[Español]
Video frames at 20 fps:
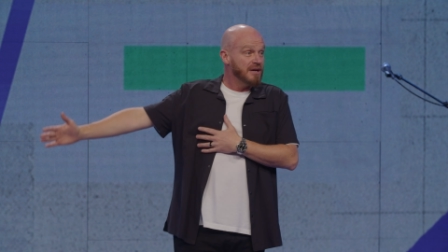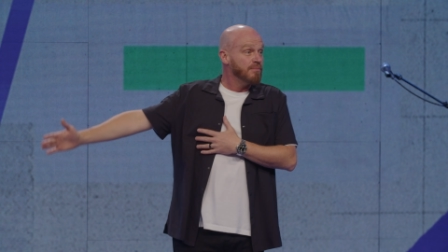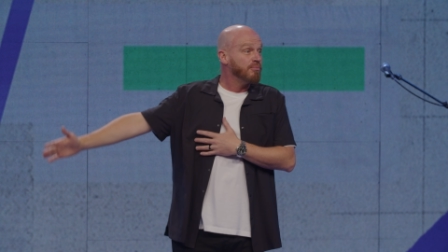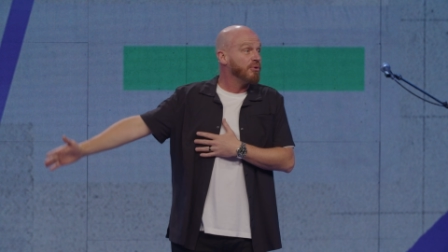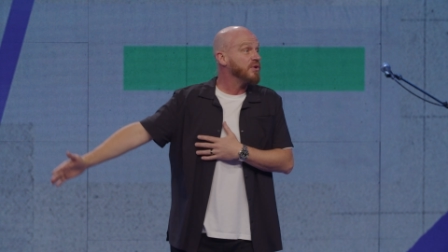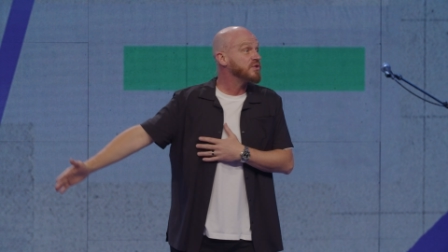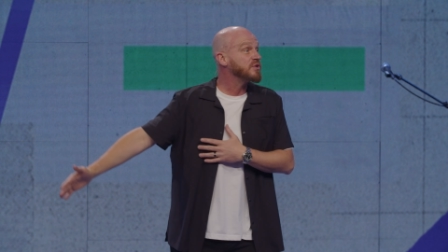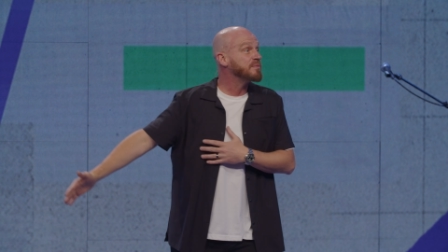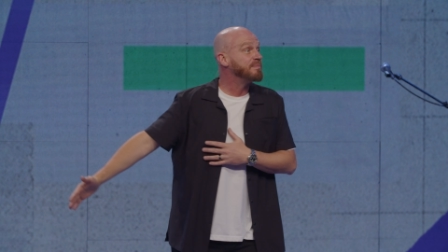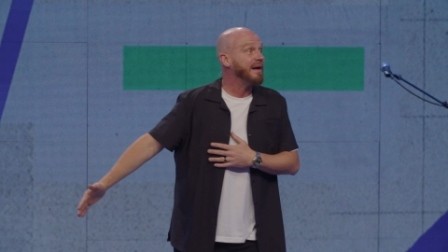
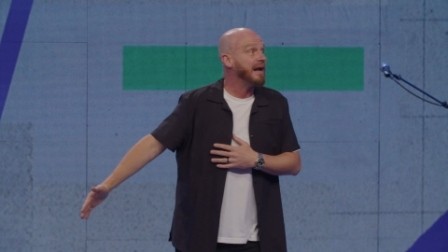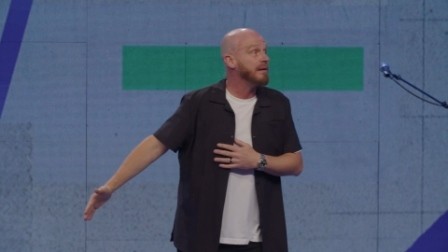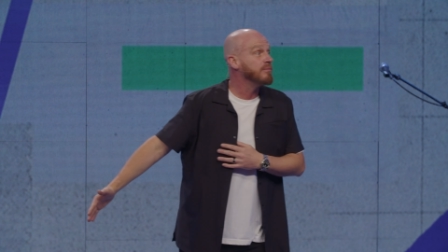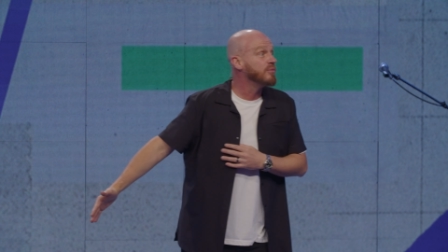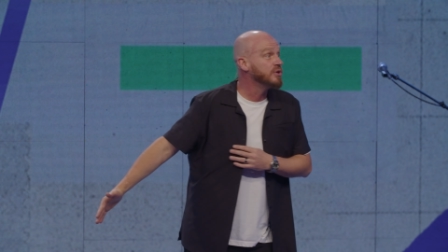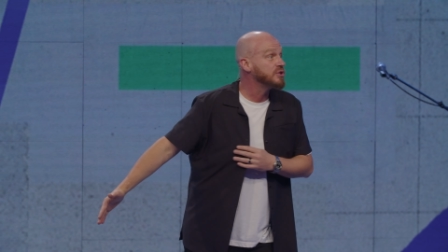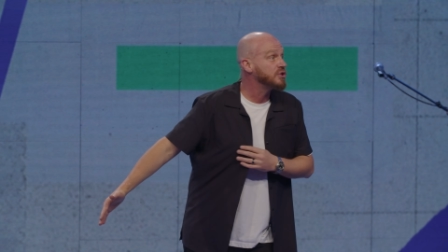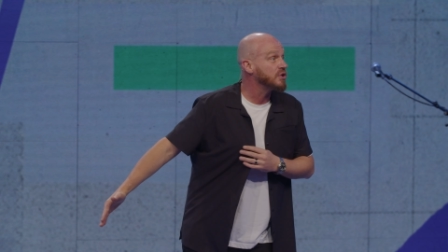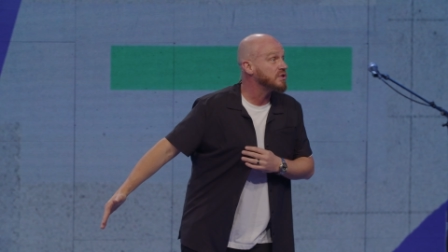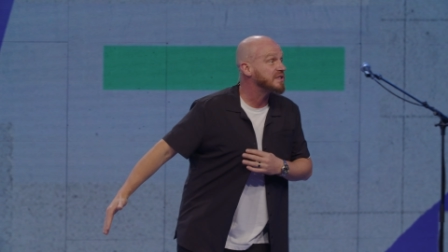Por eso para
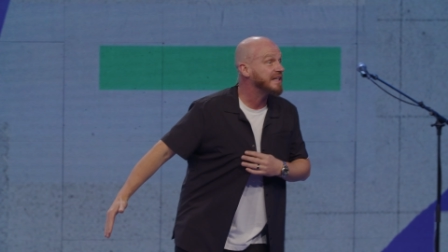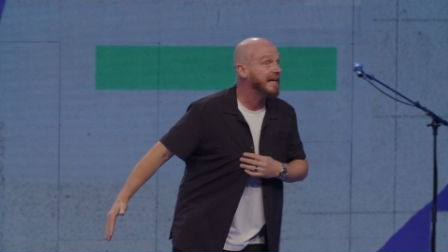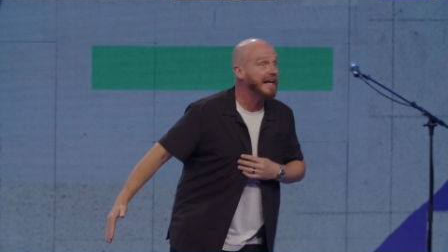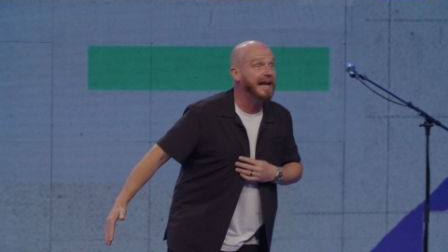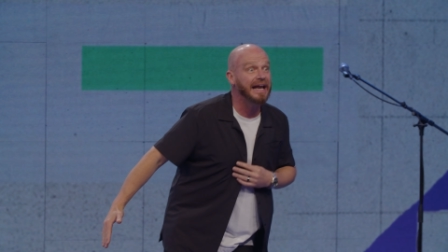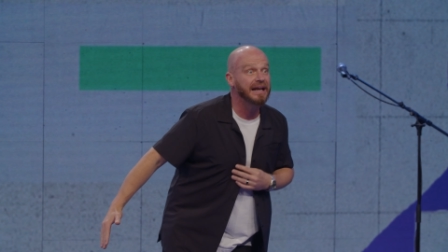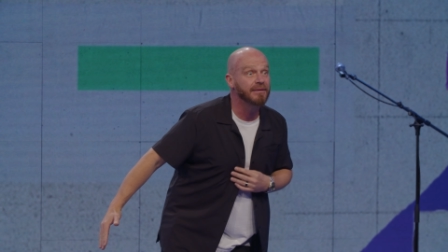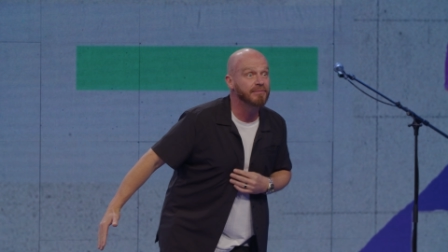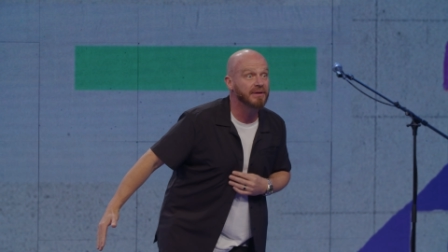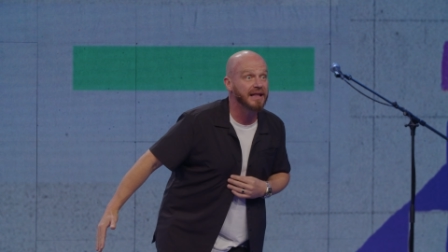muchos
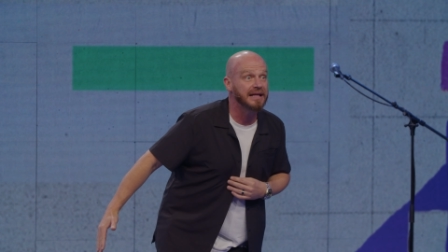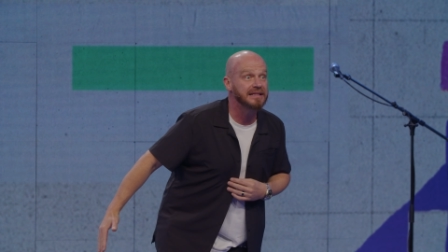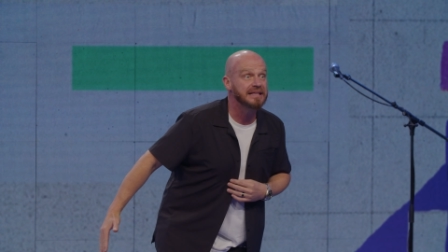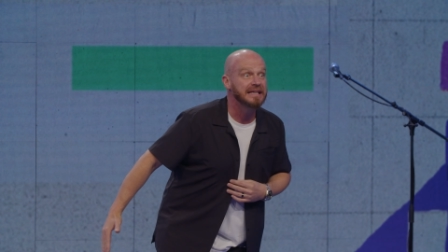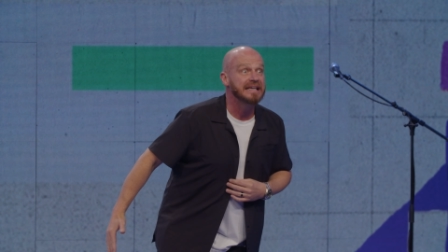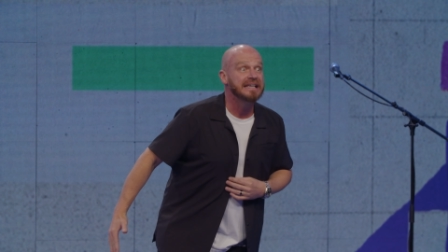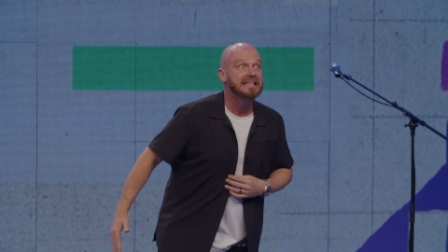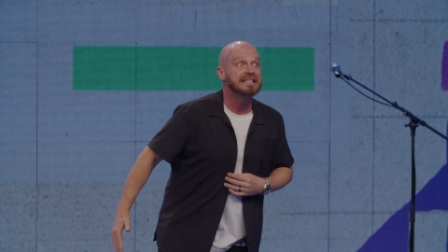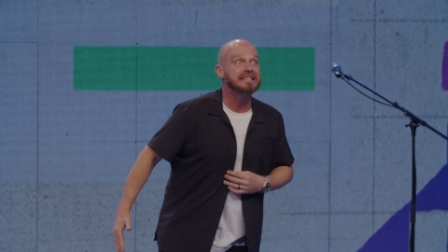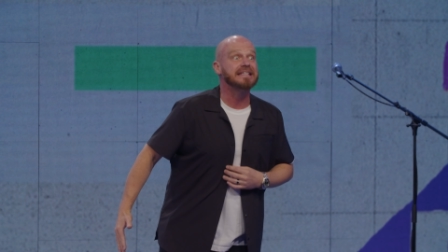creen, ¿verdad?
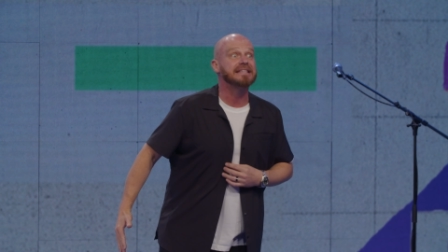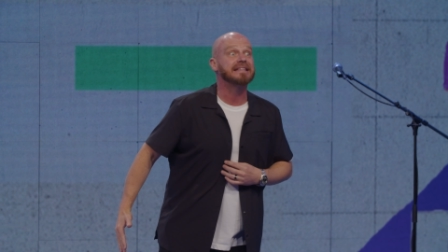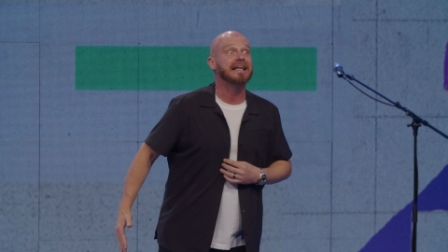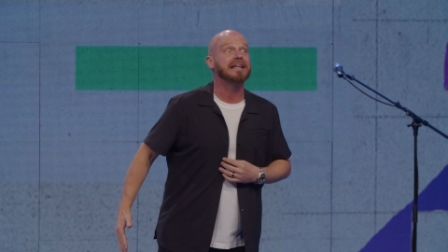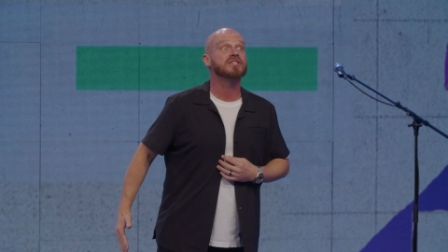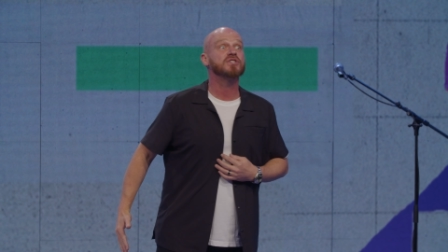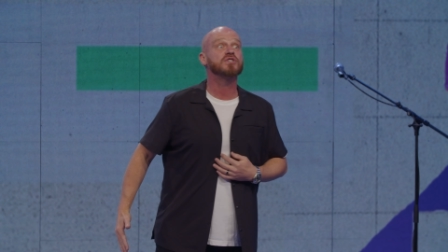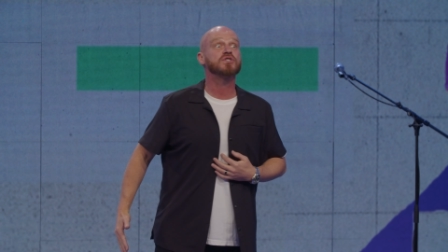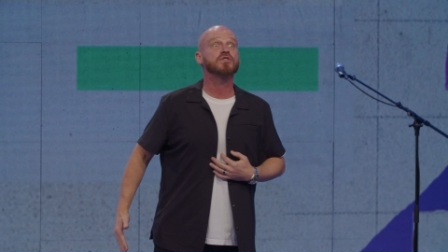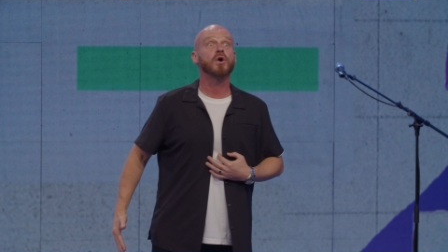Si
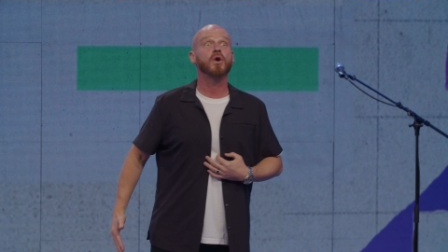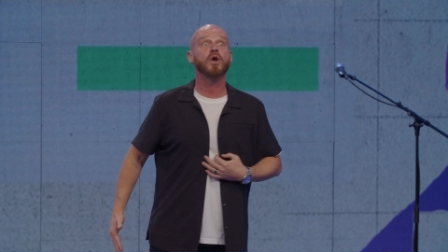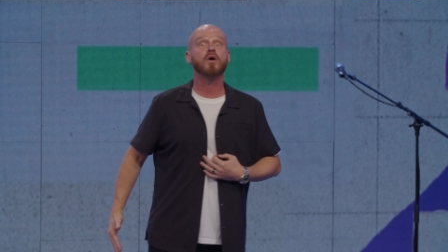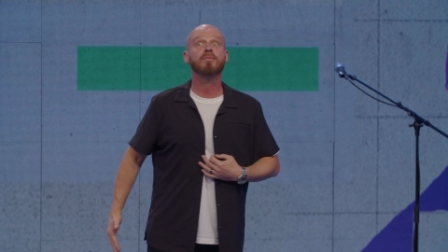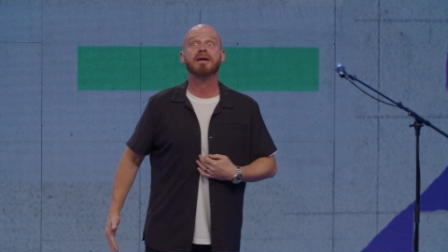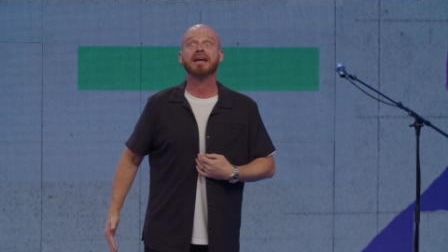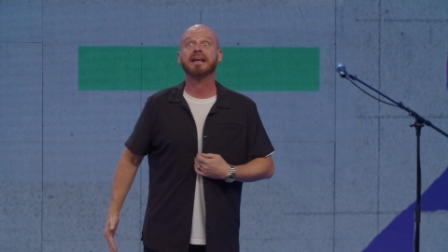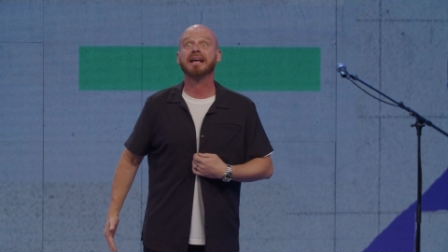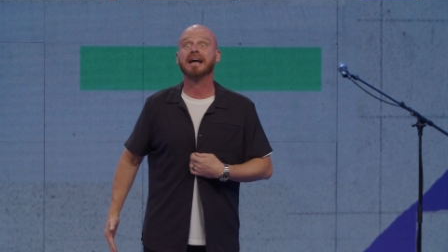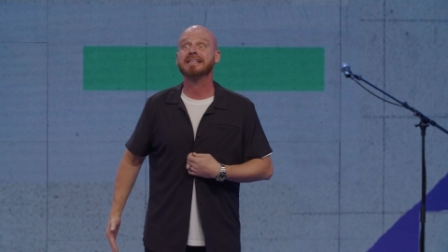tan solo
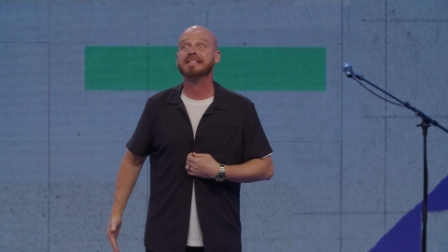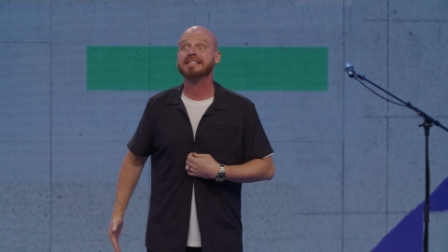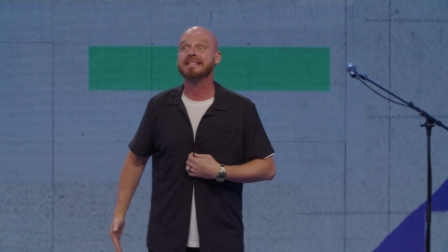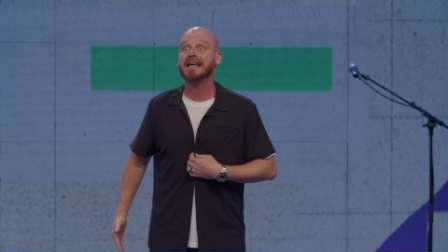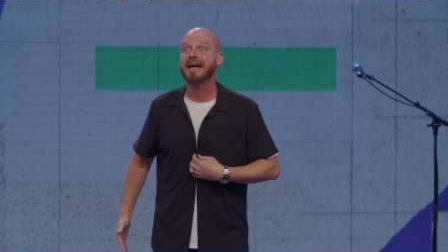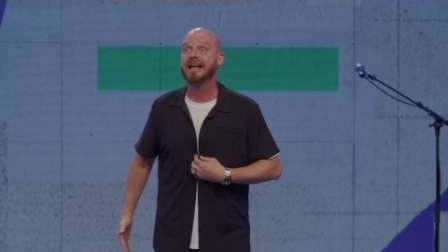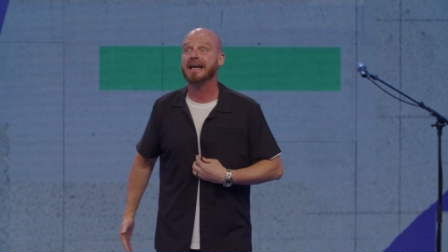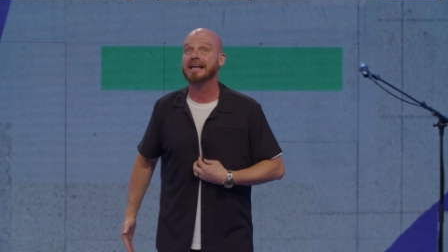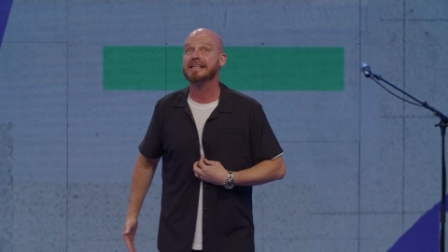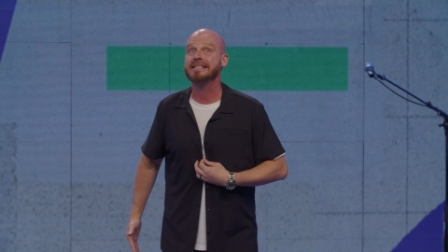me
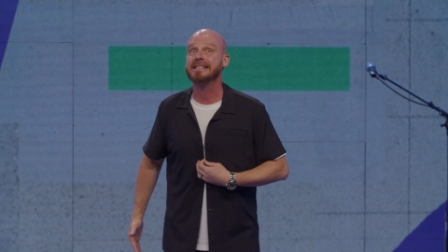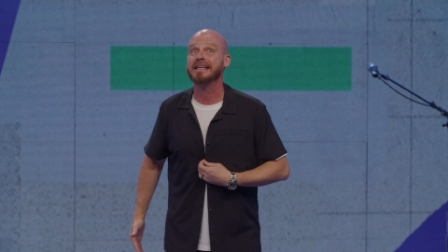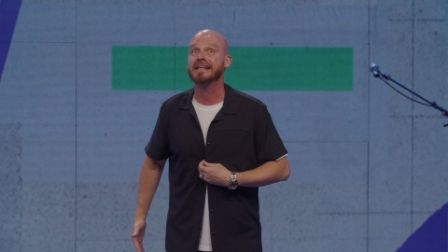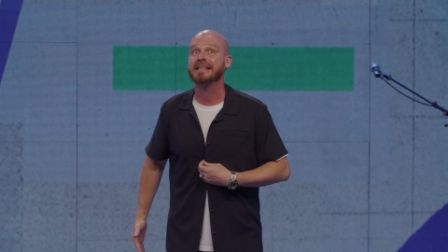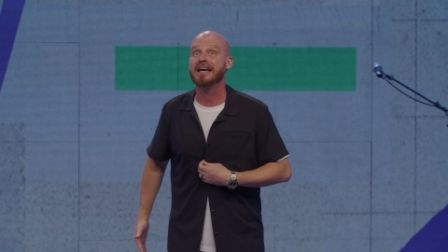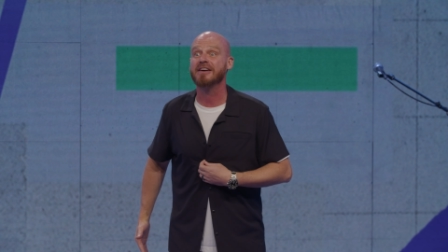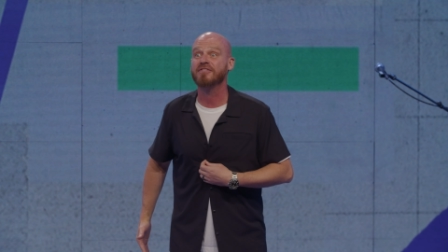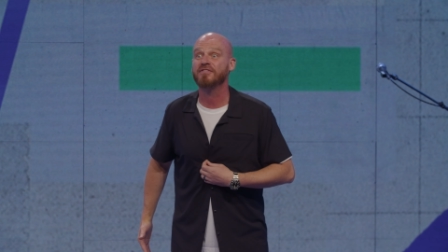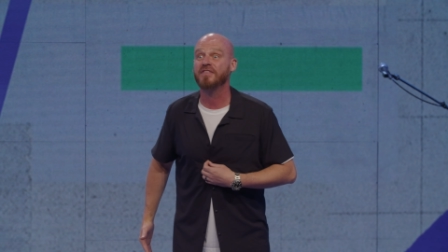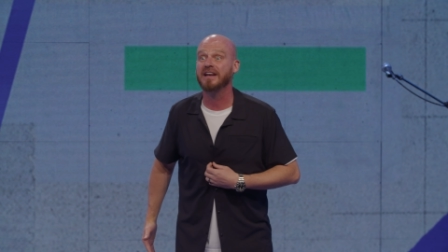casara
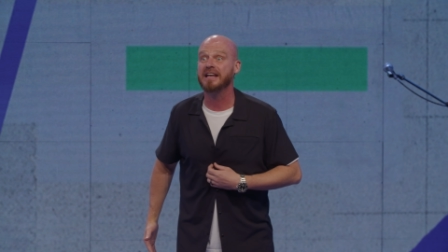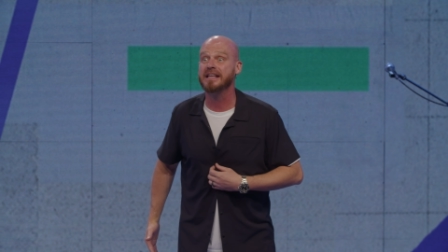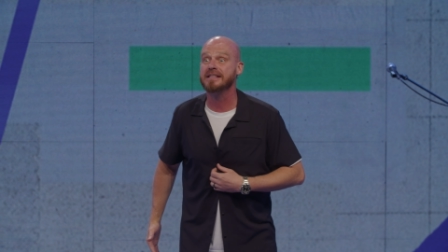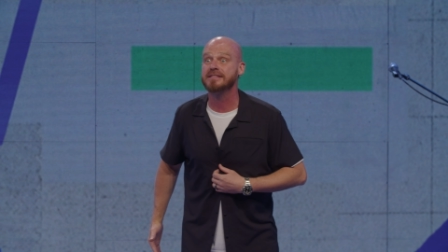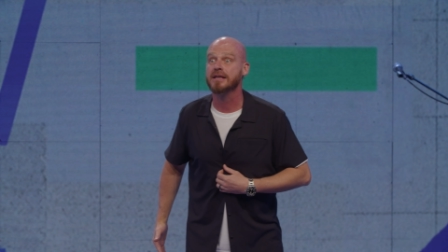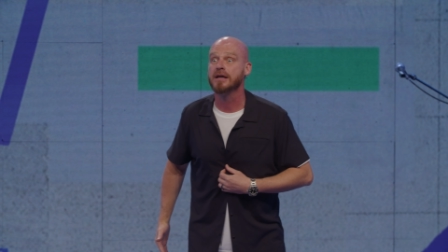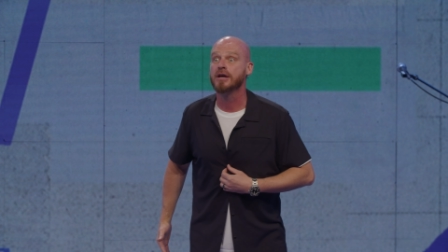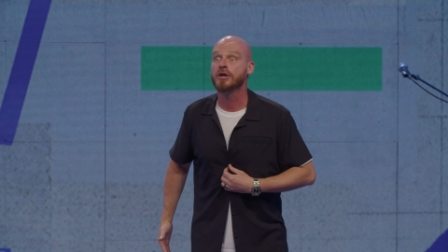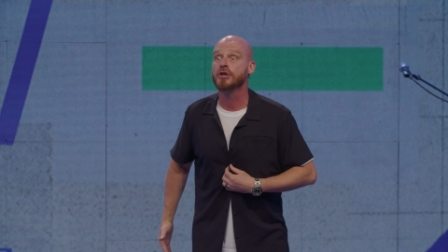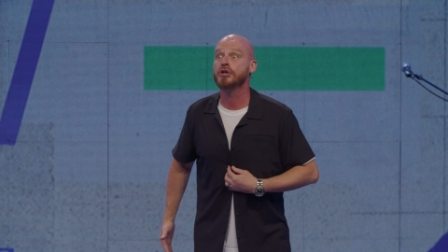sería feliz.